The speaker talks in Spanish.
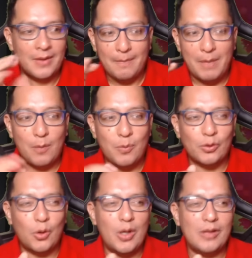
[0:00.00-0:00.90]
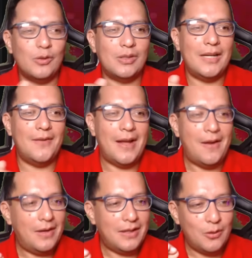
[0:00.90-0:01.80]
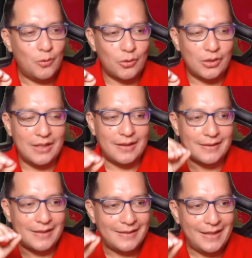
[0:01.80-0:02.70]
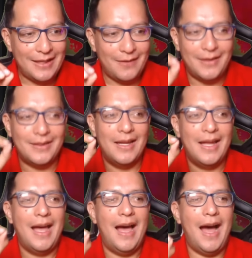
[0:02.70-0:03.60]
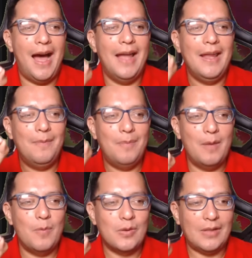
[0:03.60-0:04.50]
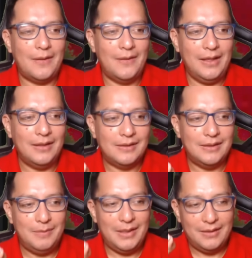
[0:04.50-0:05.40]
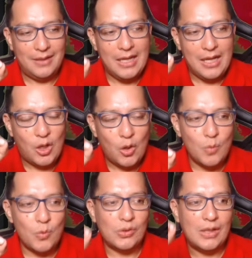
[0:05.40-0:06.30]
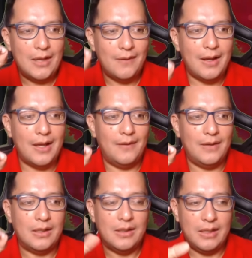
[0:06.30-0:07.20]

Pero pues todo esto se le va a acabar ya en unos días que sea el debate. Ahí vamos a ver, sí, miren cómo se le va a acabar.